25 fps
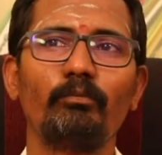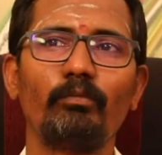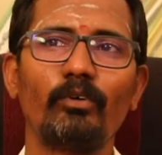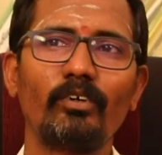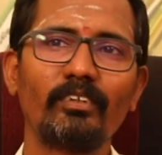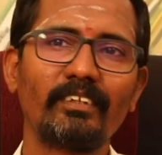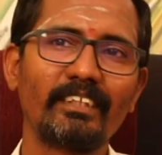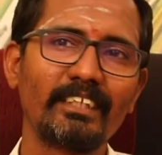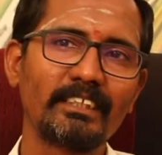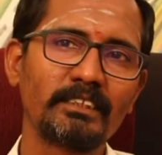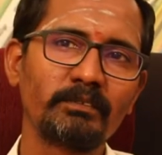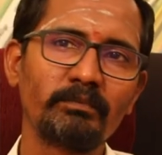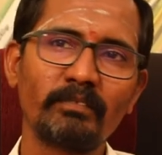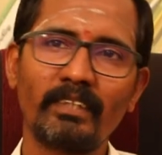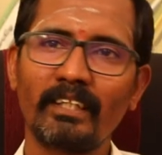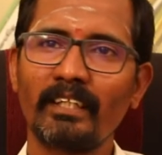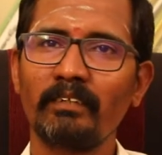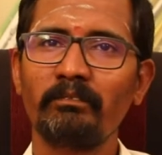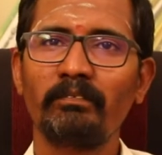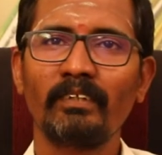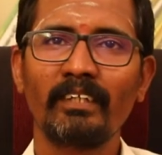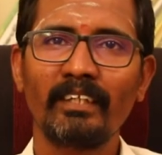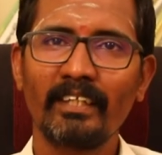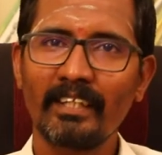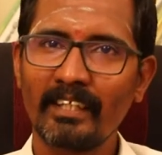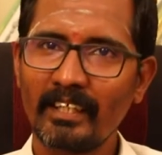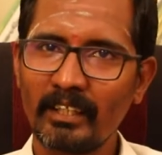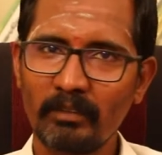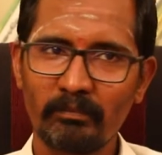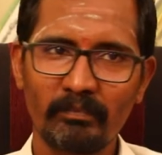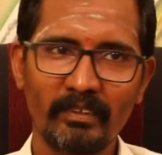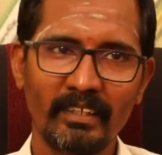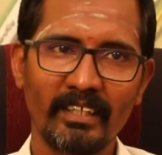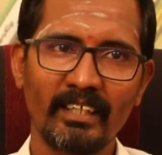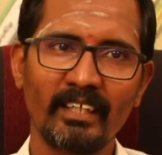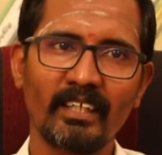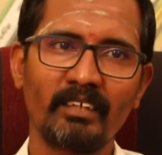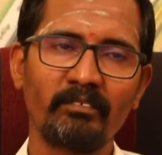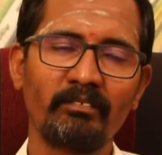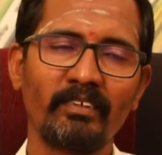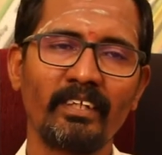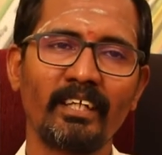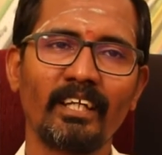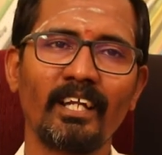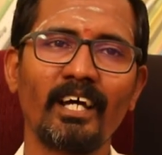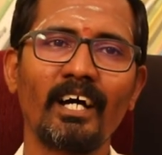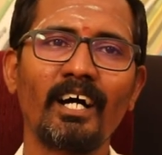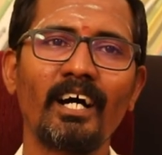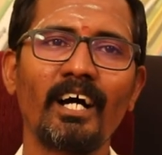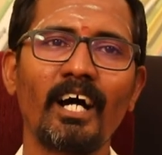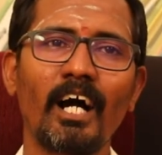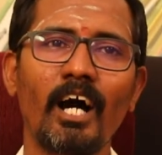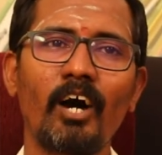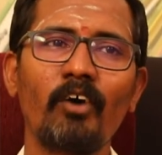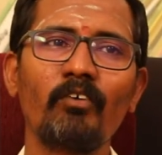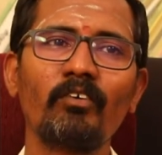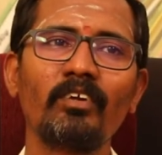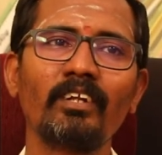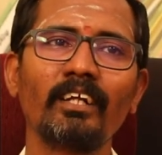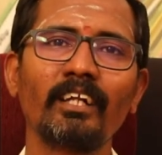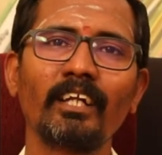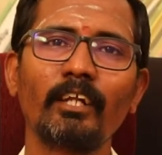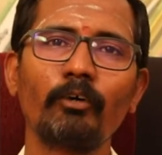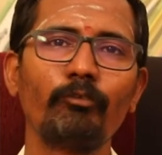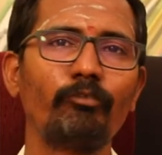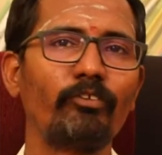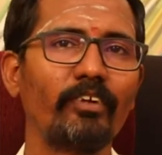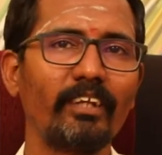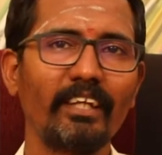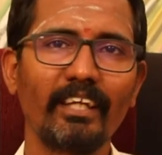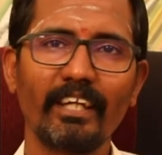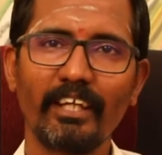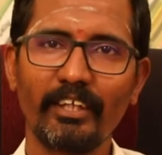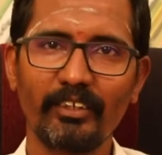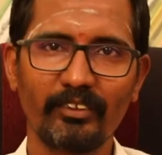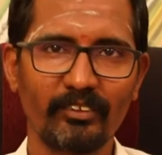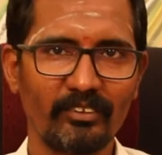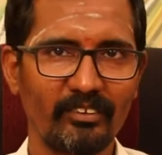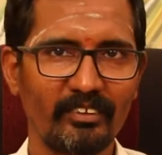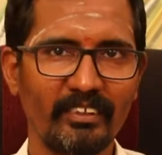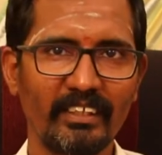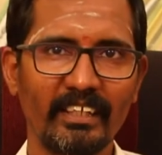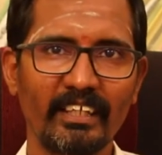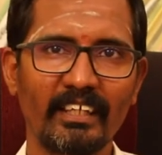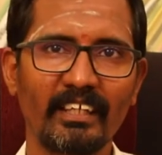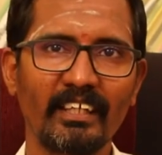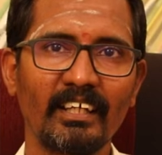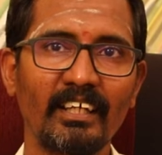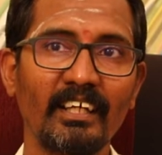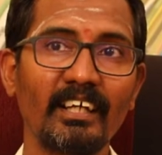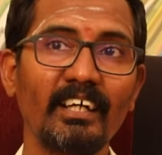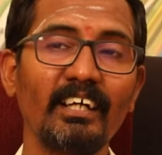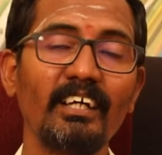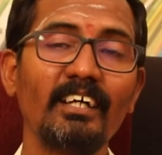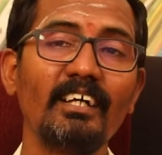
போத்தீஸ் மாதிரி பெரிய கம்பெனி அப்படின்னா அவங்களுக்குலாம் ஃப்ரீ ஆகிடும் ஏன்னா